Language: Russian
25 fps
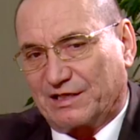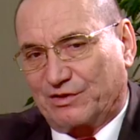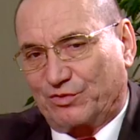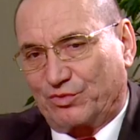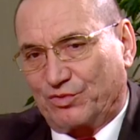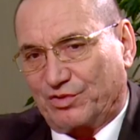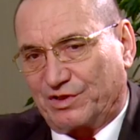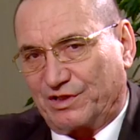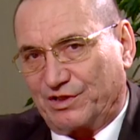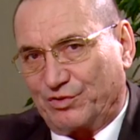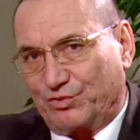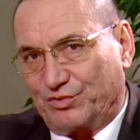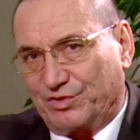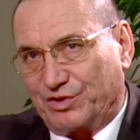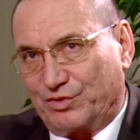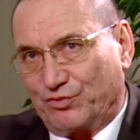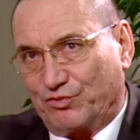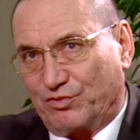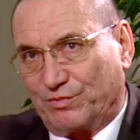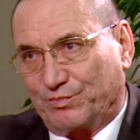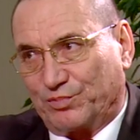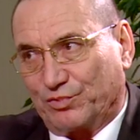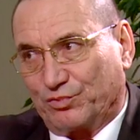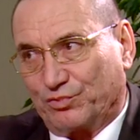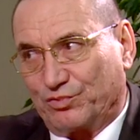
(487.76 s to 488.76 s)
которые у
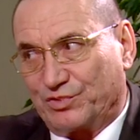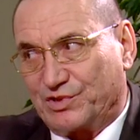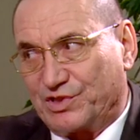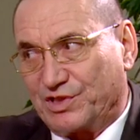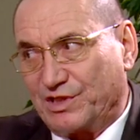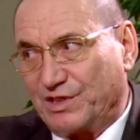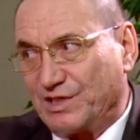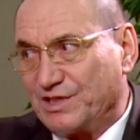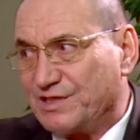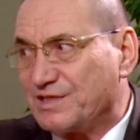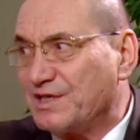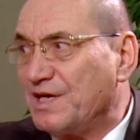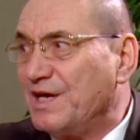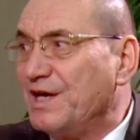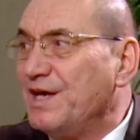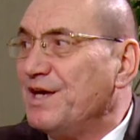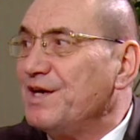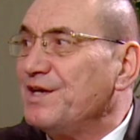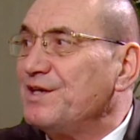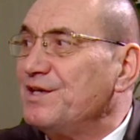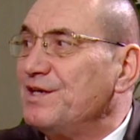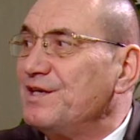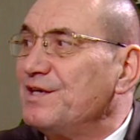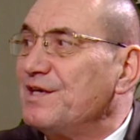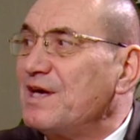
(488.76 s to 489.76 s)
него получились.
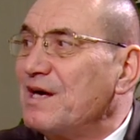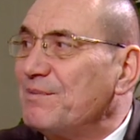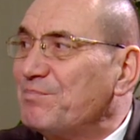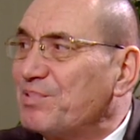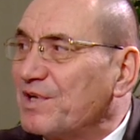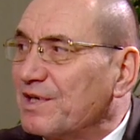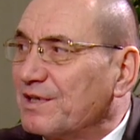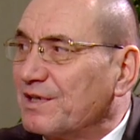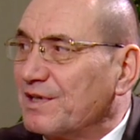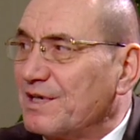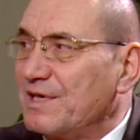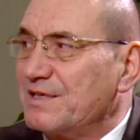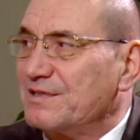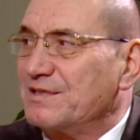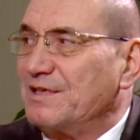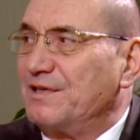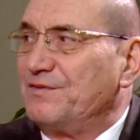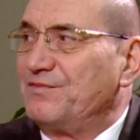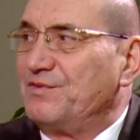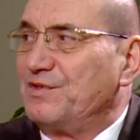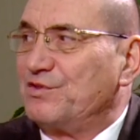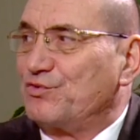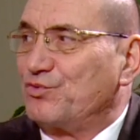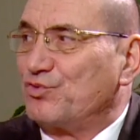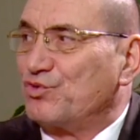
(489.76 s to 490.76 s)
И я прекрасно
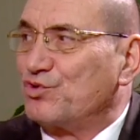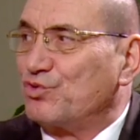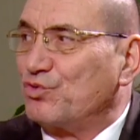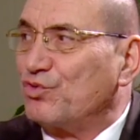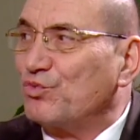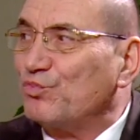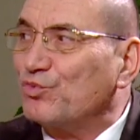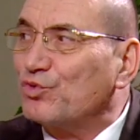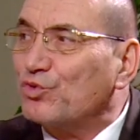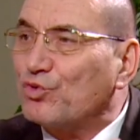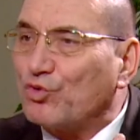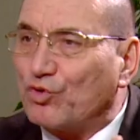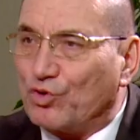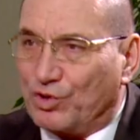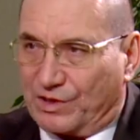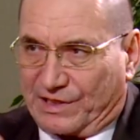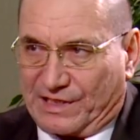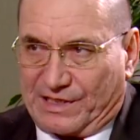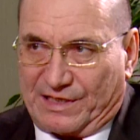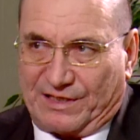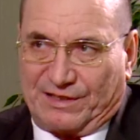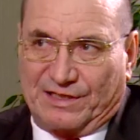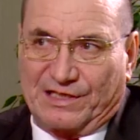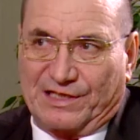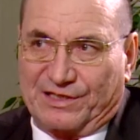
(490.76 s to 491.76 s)
вижу, что
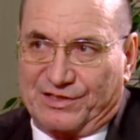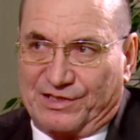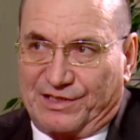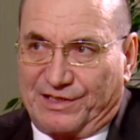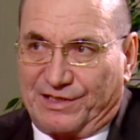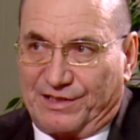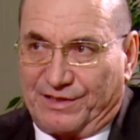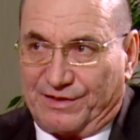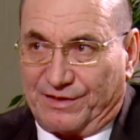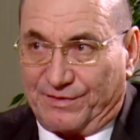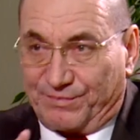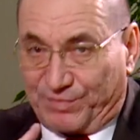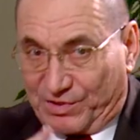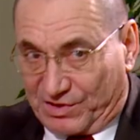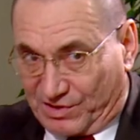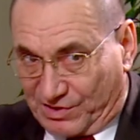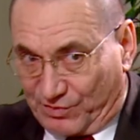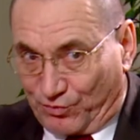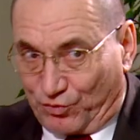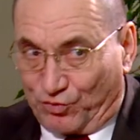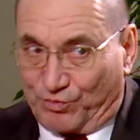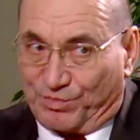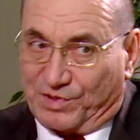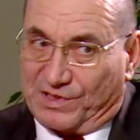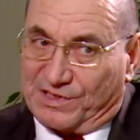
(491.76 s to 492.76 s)
многое даже Э,
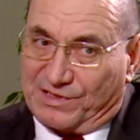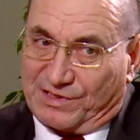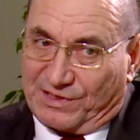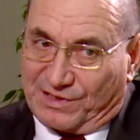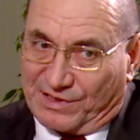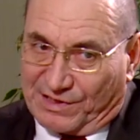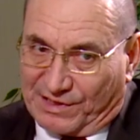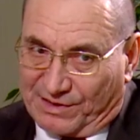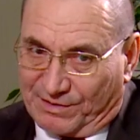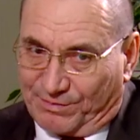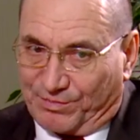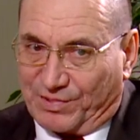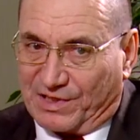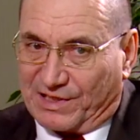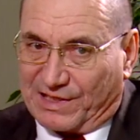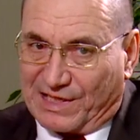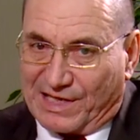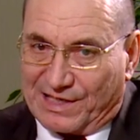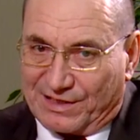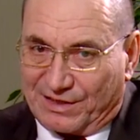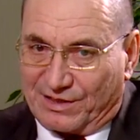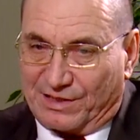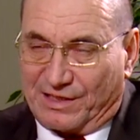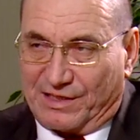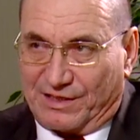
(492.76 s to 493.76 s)
почему президент
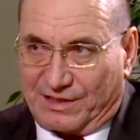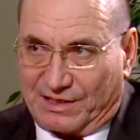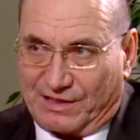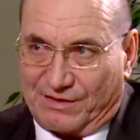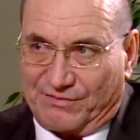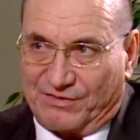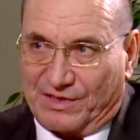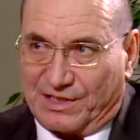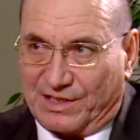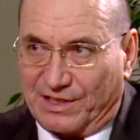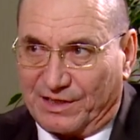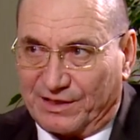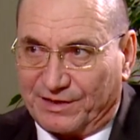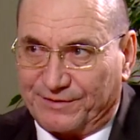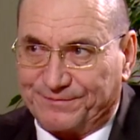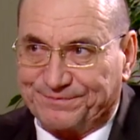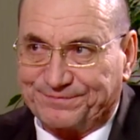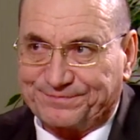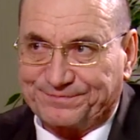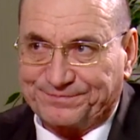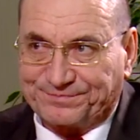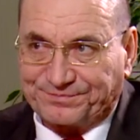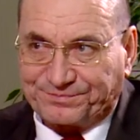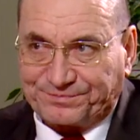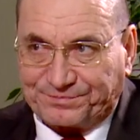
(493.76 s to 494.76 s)
пока не говорит
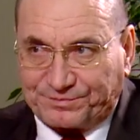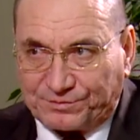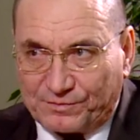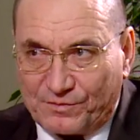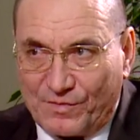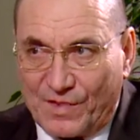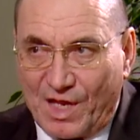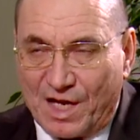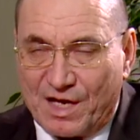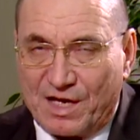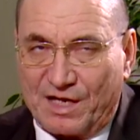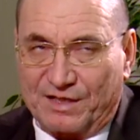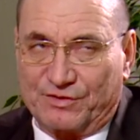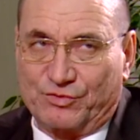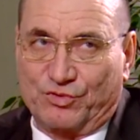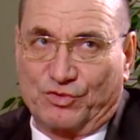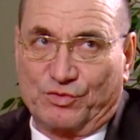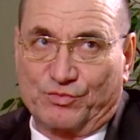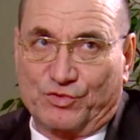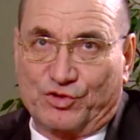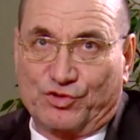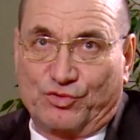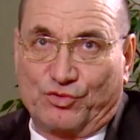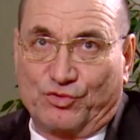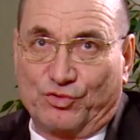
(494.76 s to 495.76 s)
о
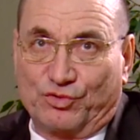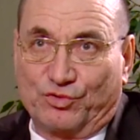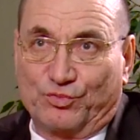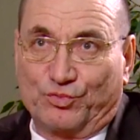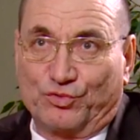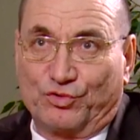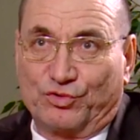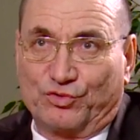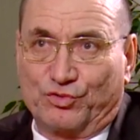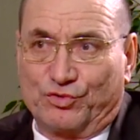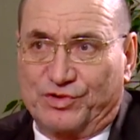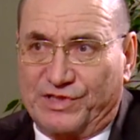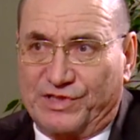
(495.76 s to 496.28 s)
том, что он будет